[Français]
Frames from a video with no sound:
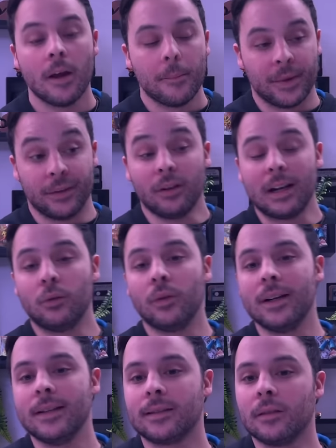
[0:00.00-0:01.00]
Maintenant, la
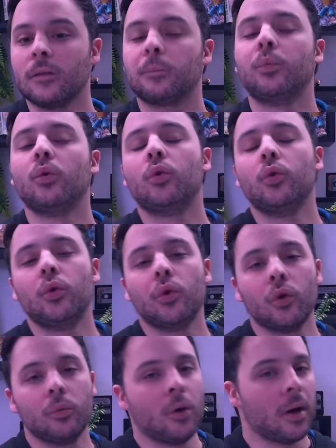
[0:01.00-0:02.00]
nouvelle licence, beaucoup de
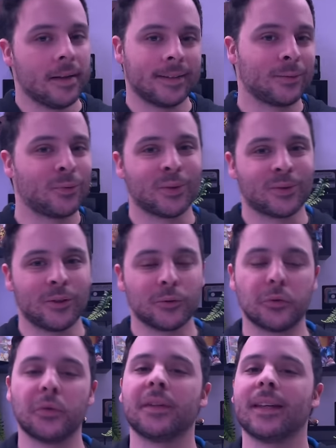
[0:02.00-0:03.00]
rumeurs laissaient sous-entendre
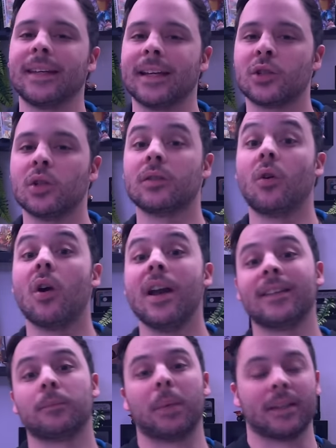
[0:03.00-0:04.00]
que ce serait quelque chose dans
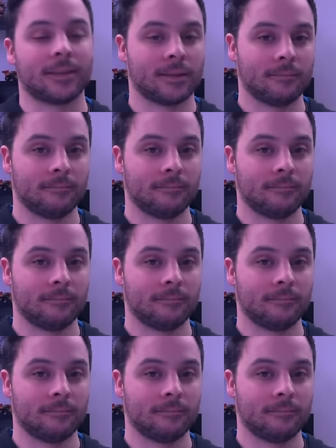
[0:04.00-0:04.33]
l'espace.